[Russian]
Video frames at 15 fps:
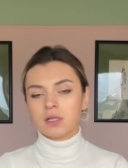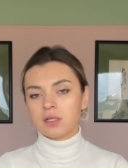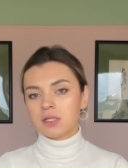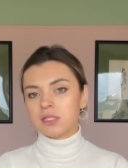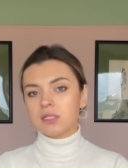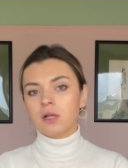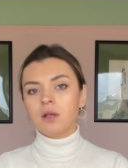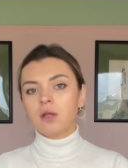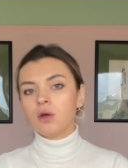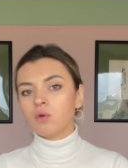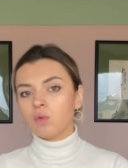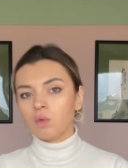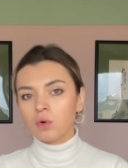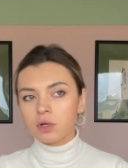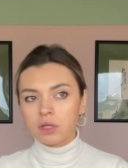стильные
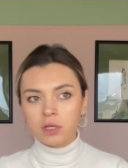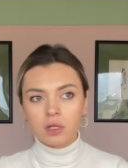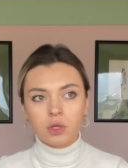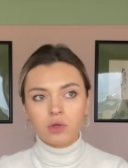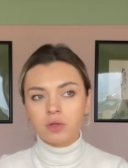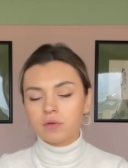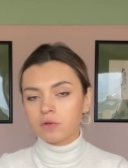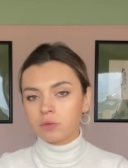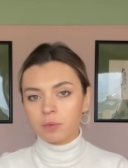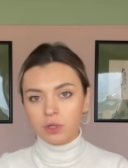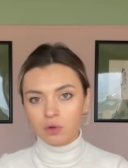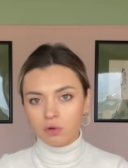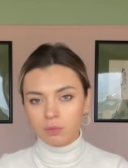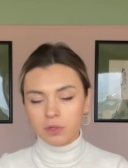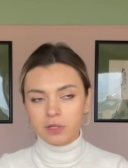кухни или что-то вот
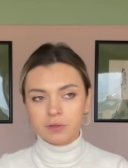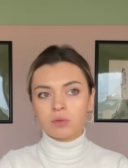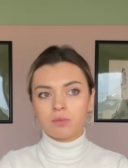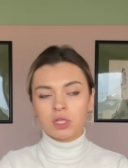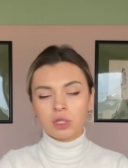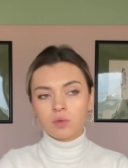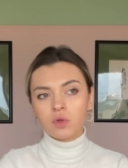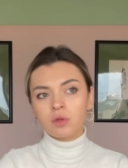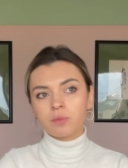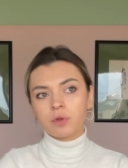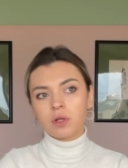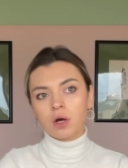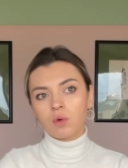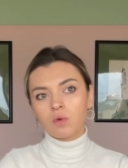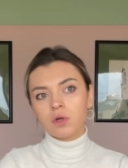подобное. Мне нужен был
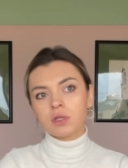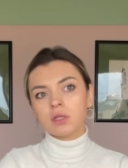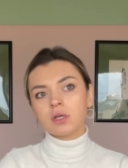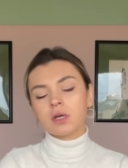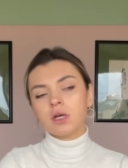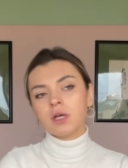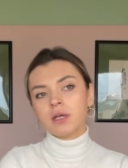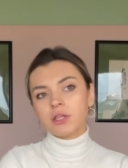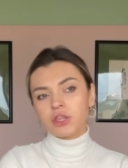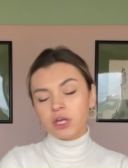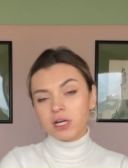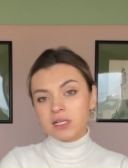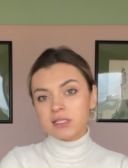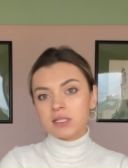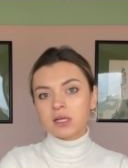какой-то
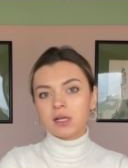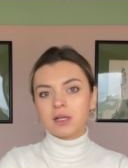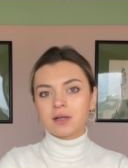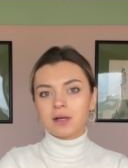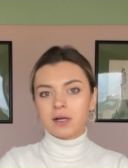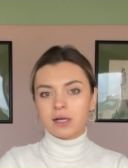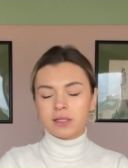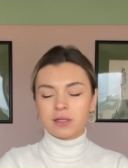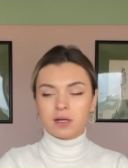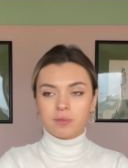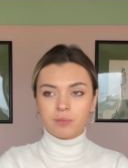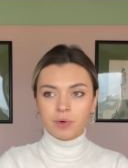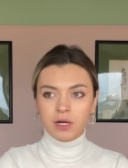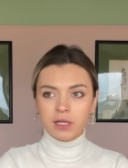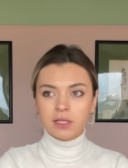частник или какая-то
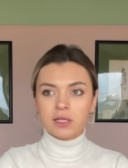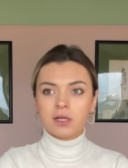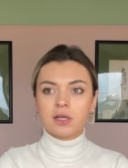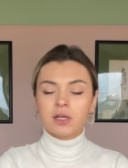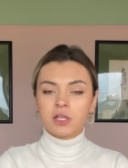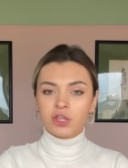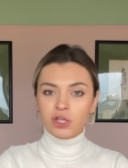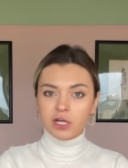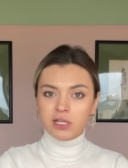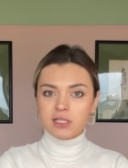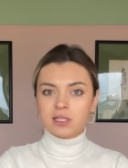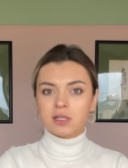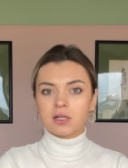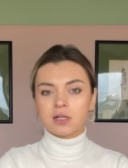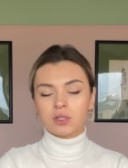компания
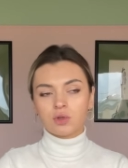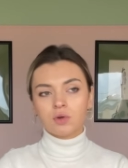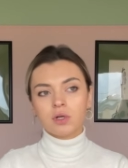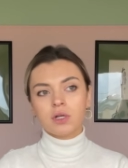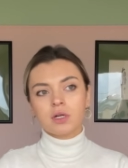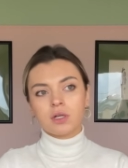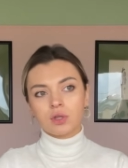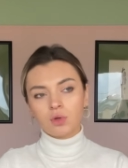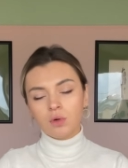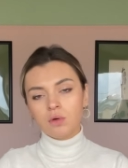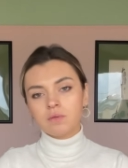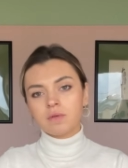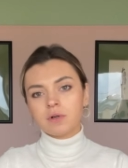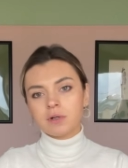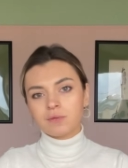частная, которая
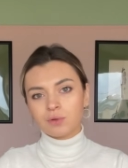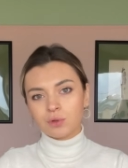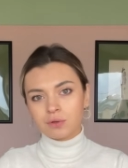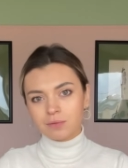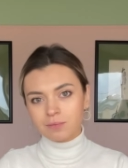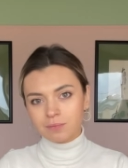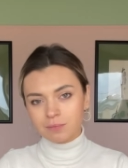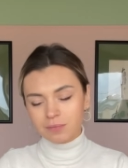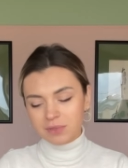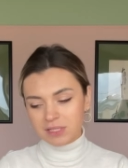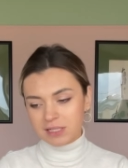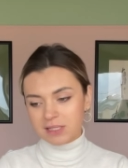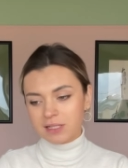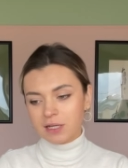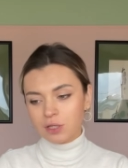готова вот
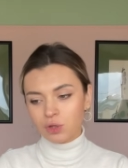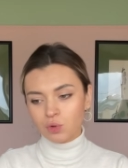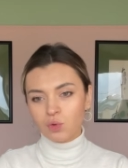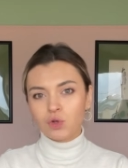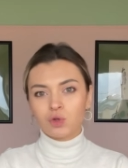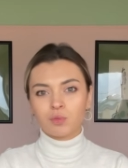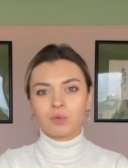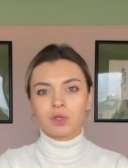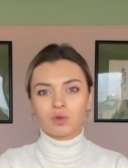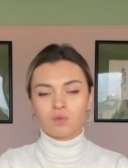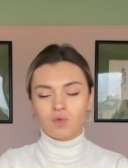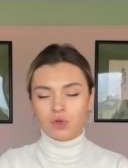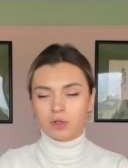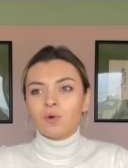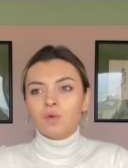создать то, что мне
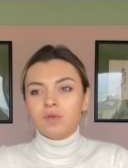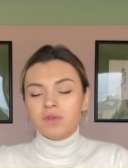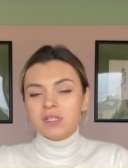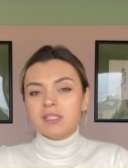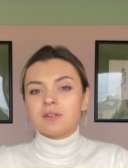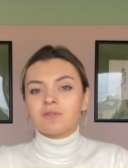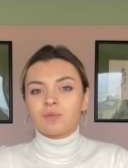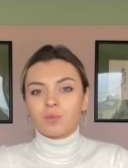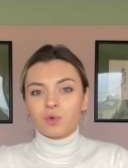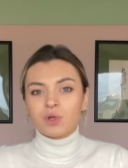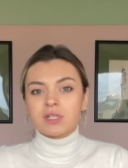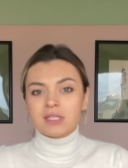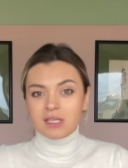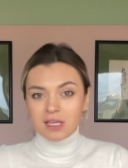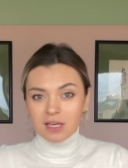нужно. Увидев мой
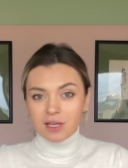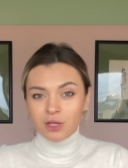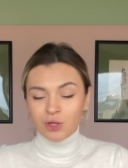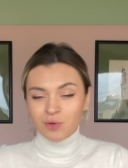скетч